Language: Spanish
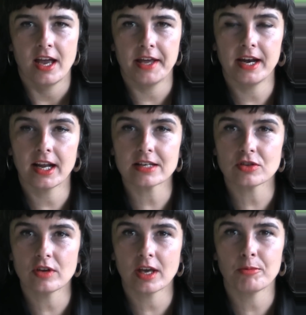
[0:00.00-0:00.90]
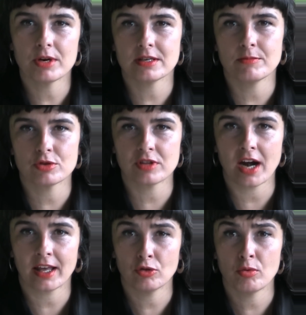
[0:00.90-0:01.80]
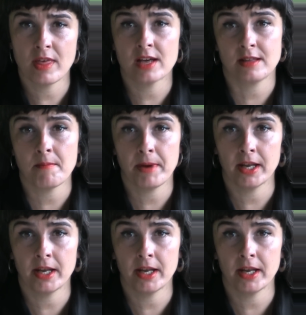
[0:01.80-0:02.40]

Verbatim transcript: En el caso de que puedas demostrar que tu vida está en